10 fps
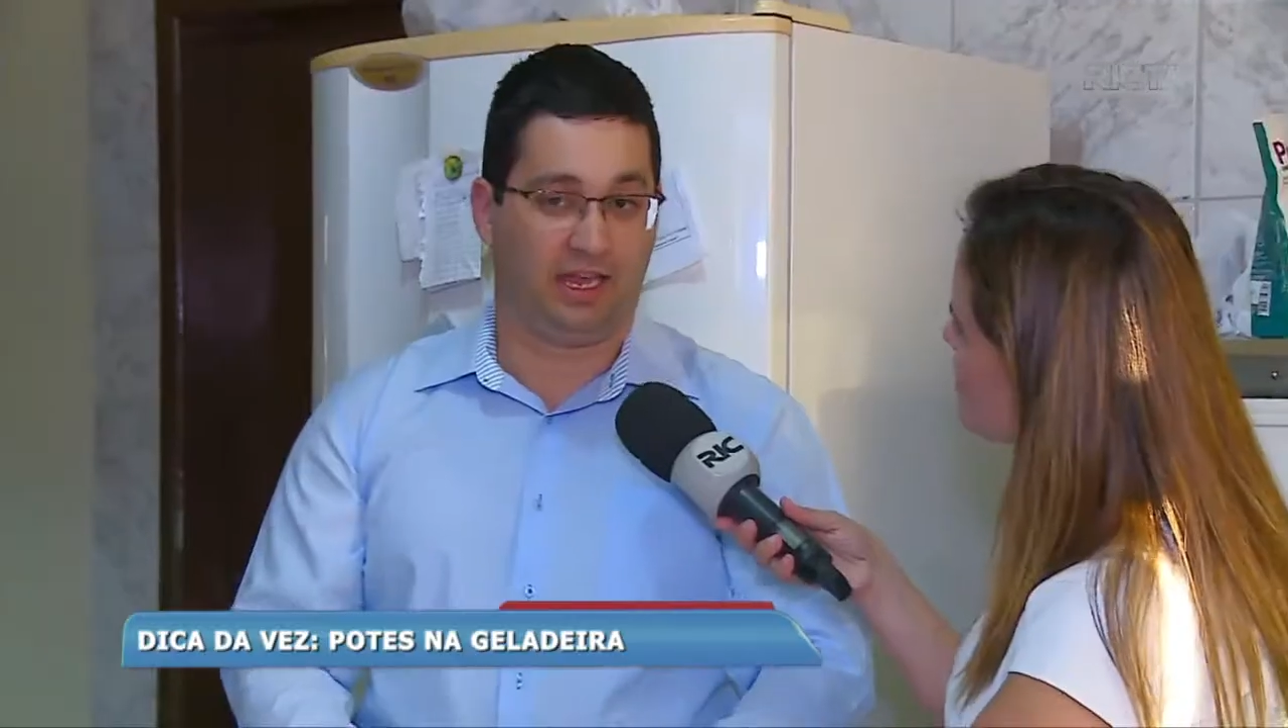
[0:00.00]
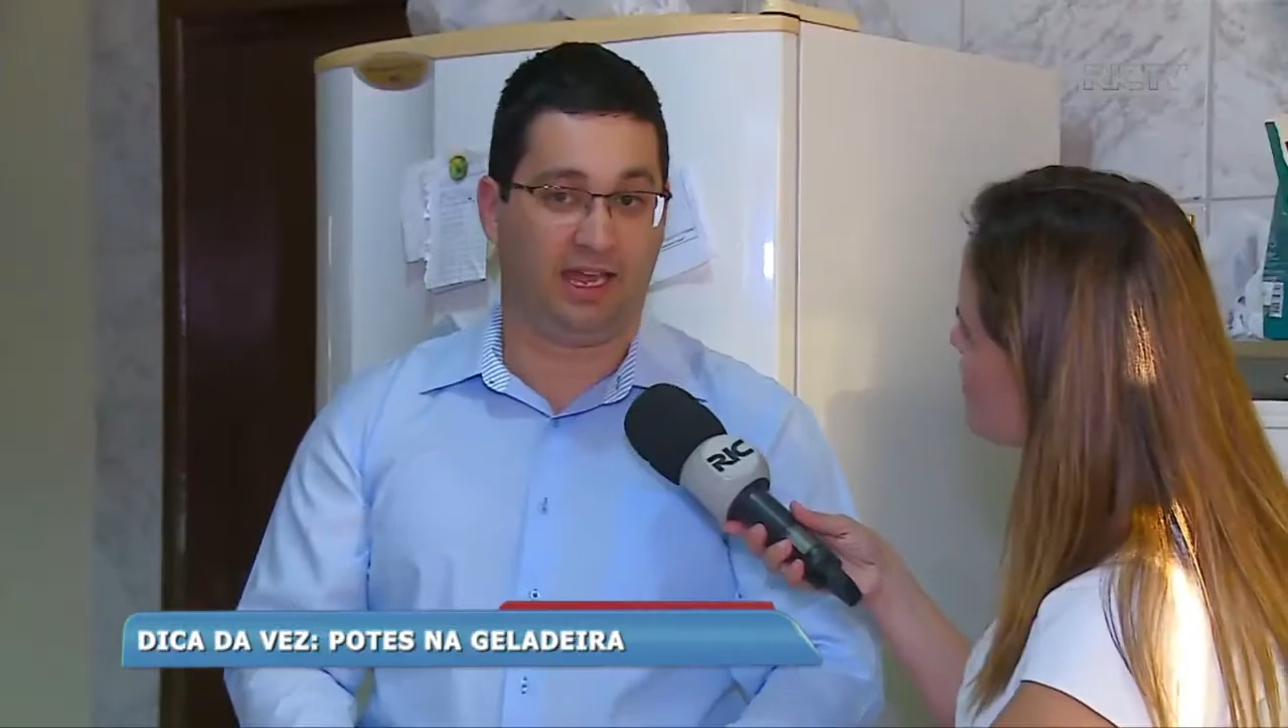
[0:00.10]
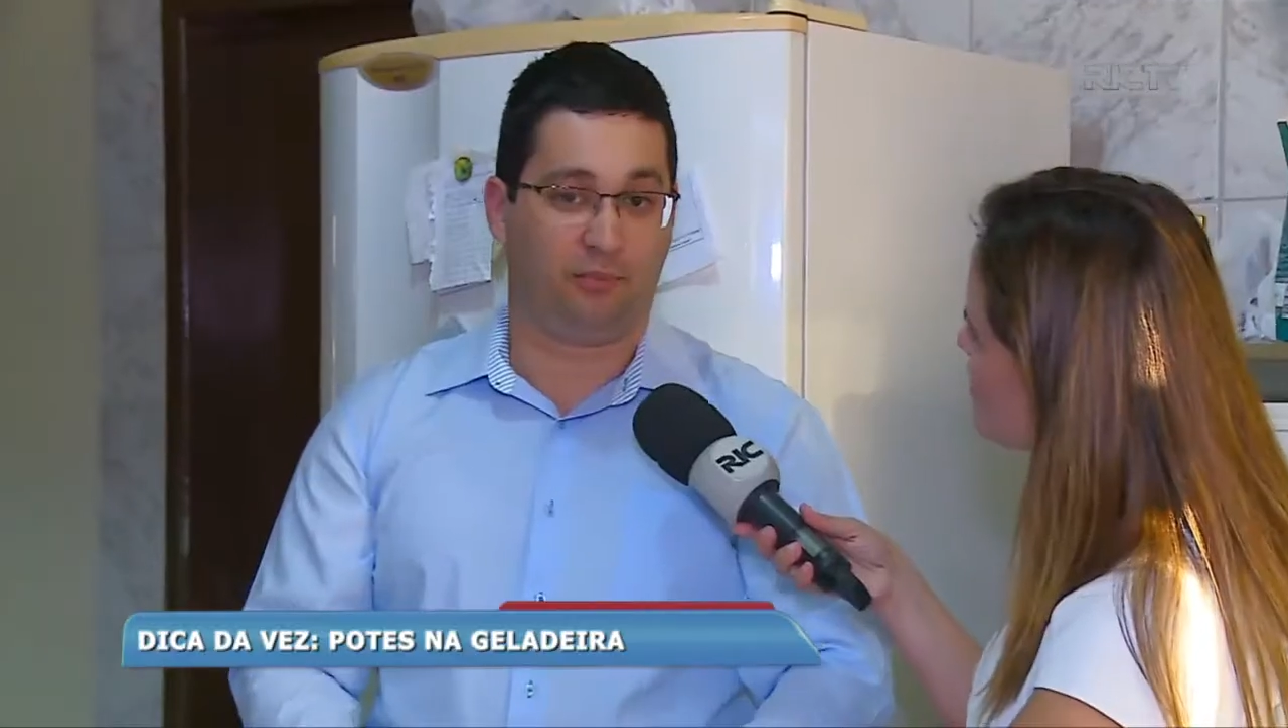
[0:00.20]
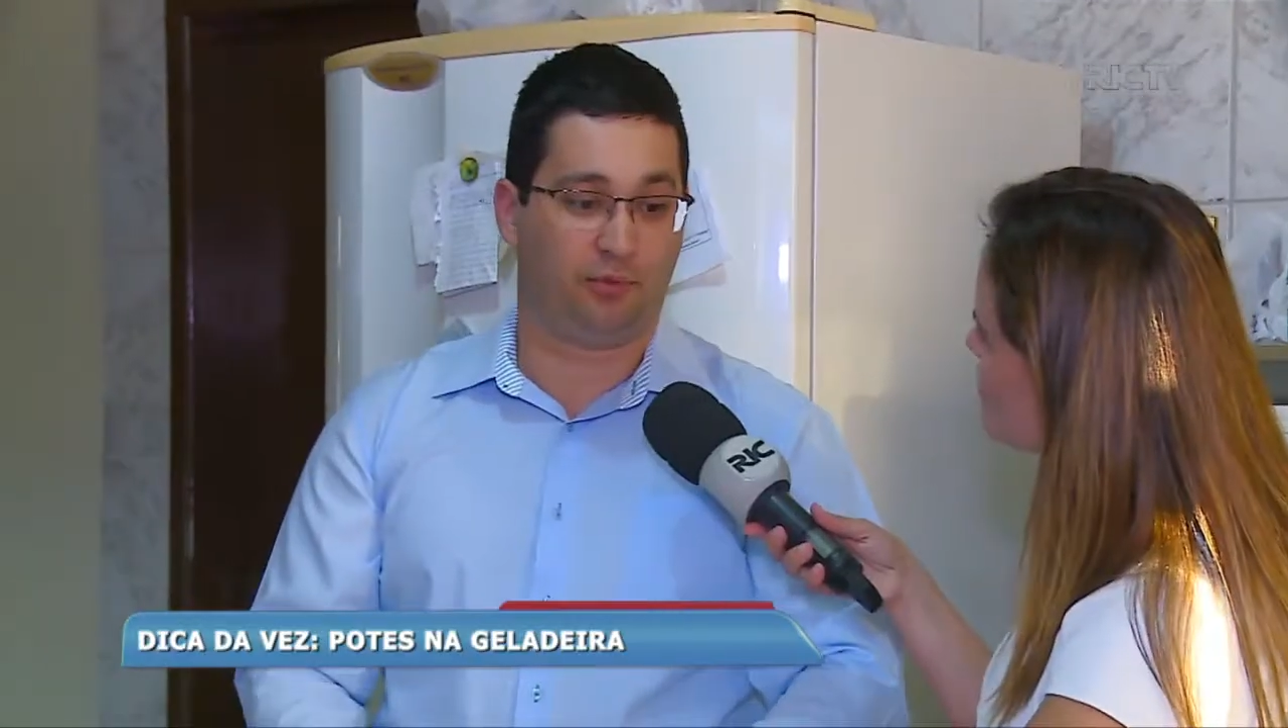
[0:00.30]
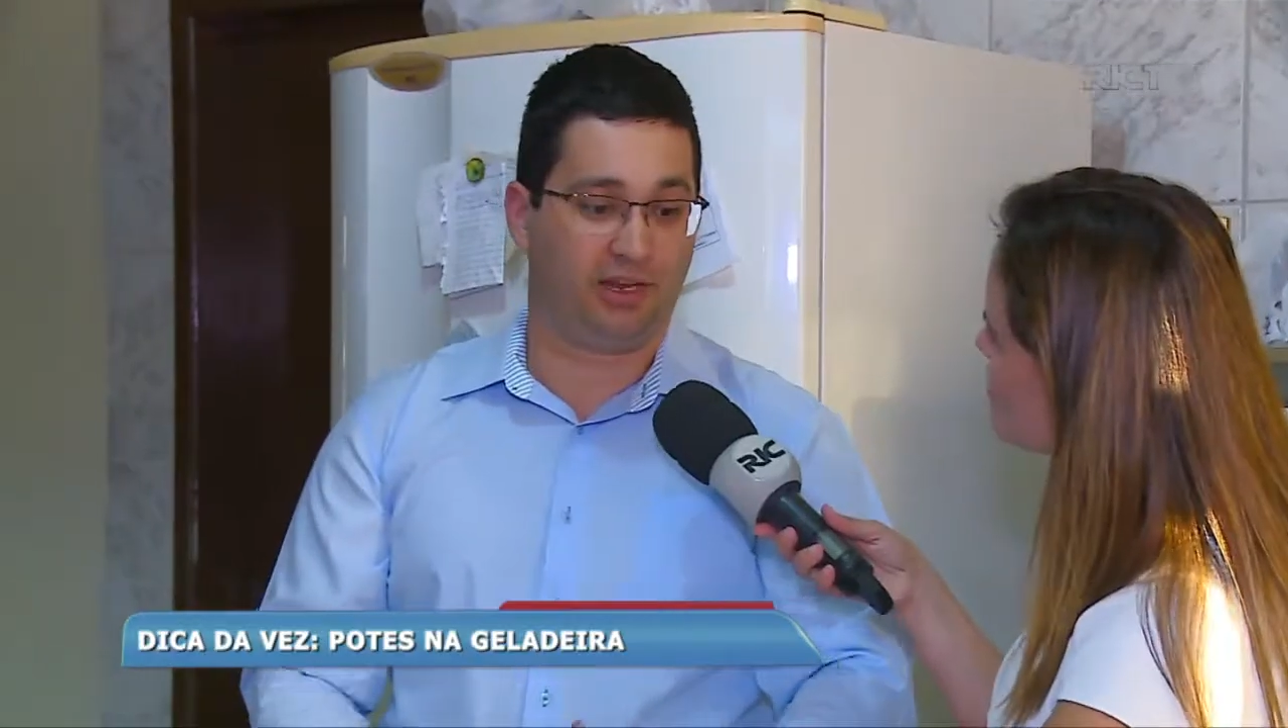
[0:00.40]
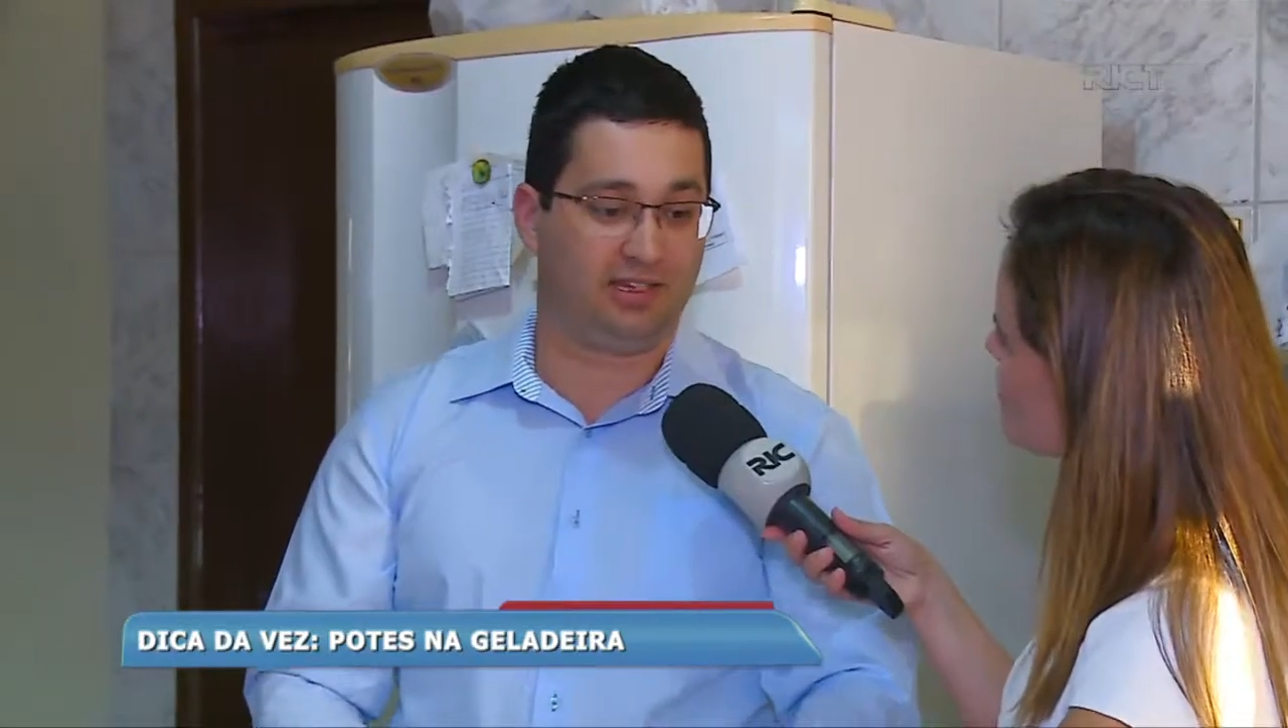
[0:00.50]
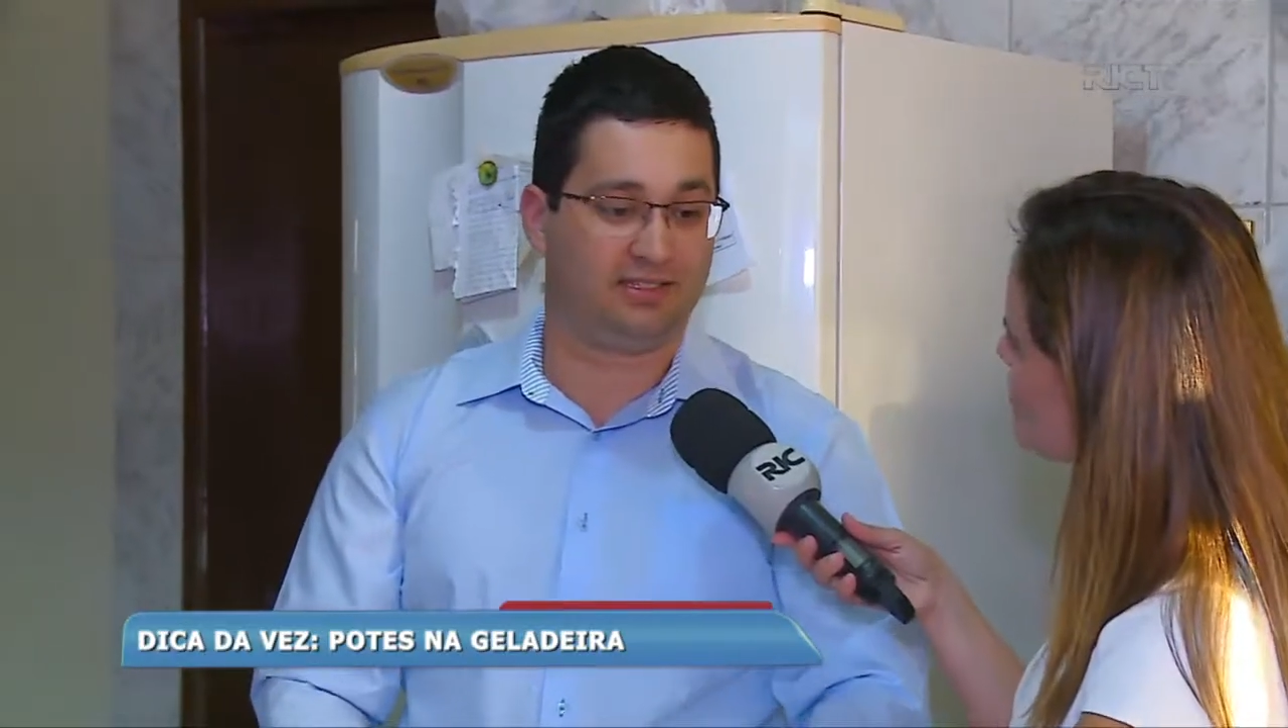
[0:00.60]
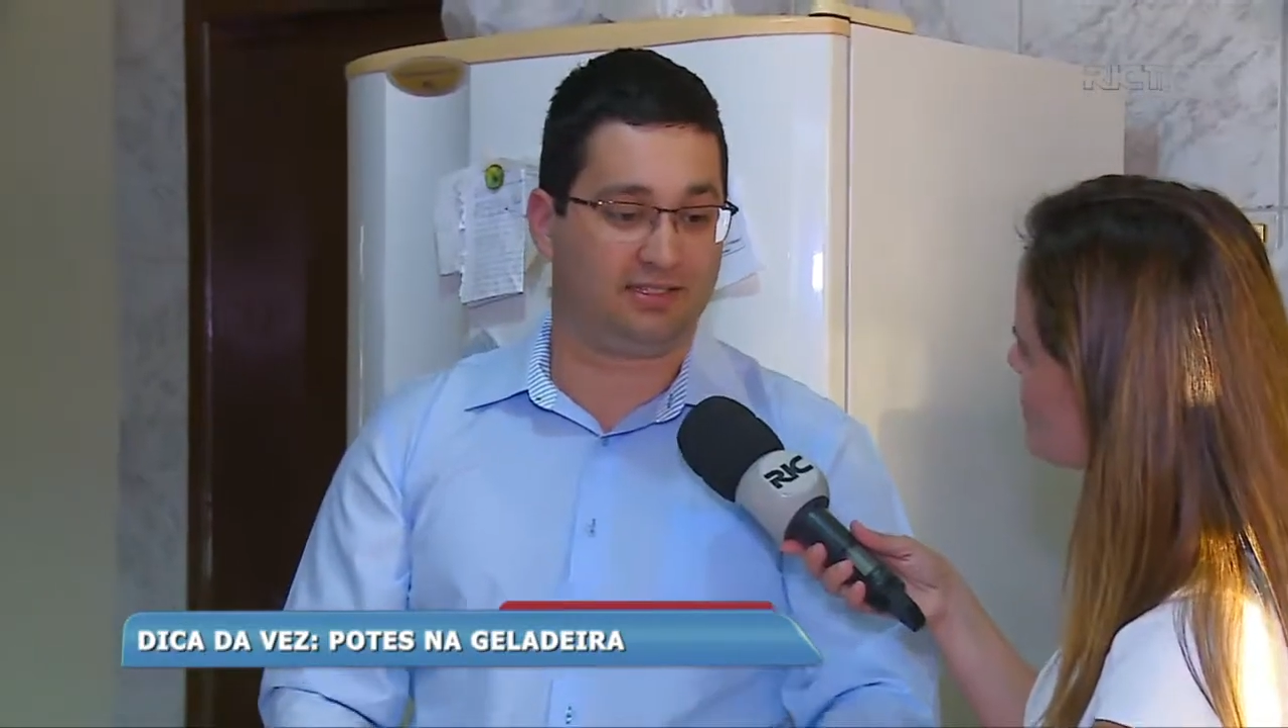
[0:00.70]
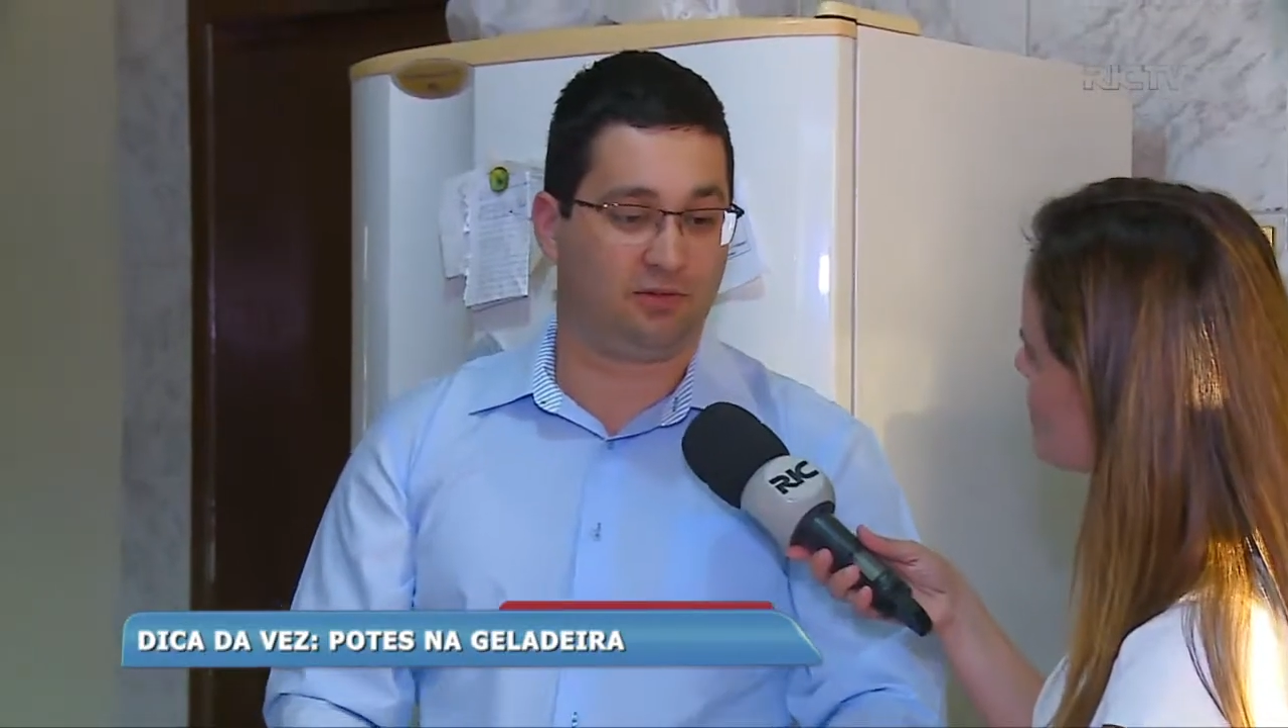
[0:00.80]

É, porém, existem